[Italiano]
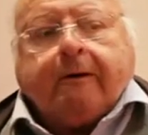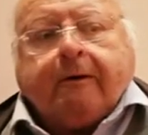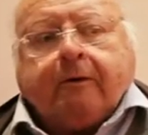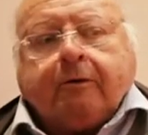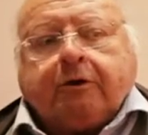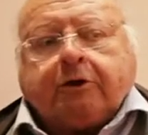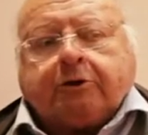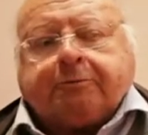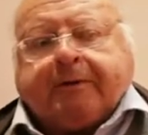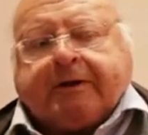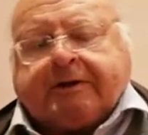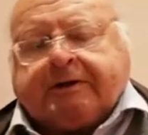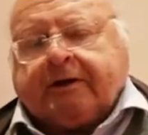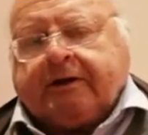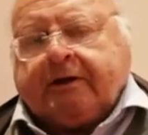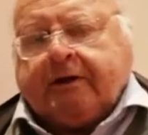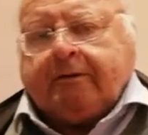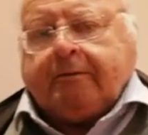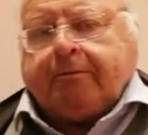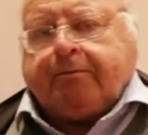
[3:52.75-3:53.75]
una specie
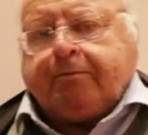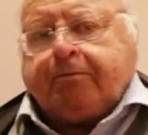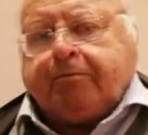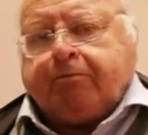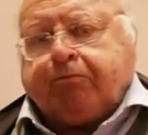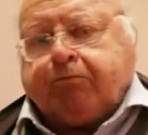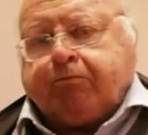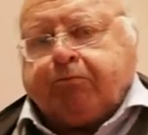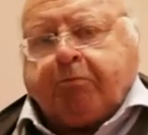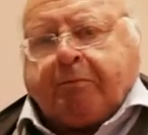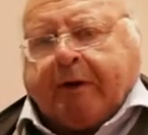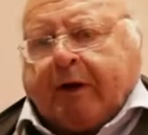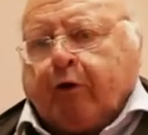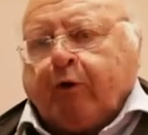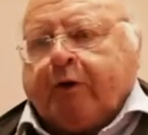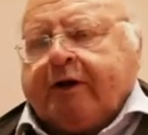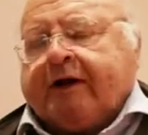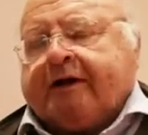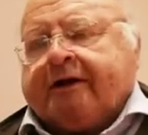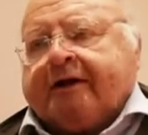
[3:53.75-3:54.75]
di
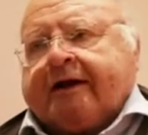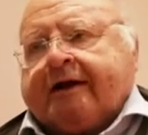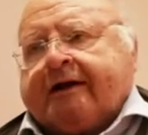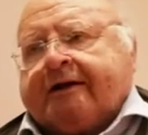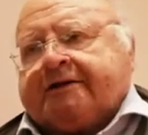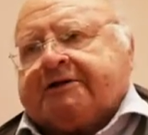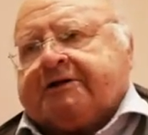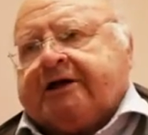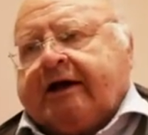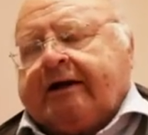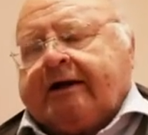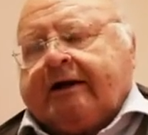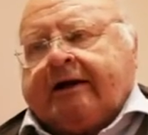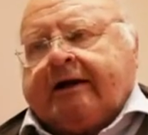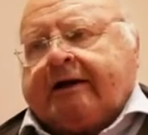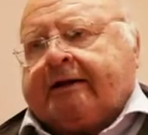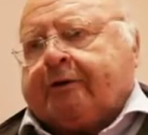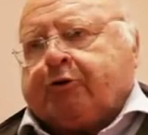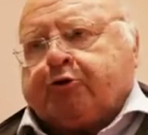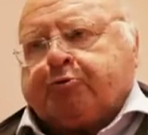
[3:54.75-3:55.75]
peculiarità razziale
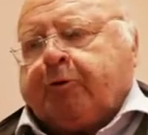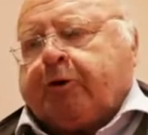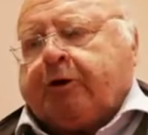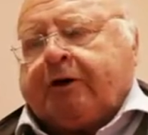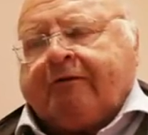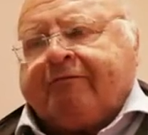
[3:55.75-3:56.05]
legata allo sport,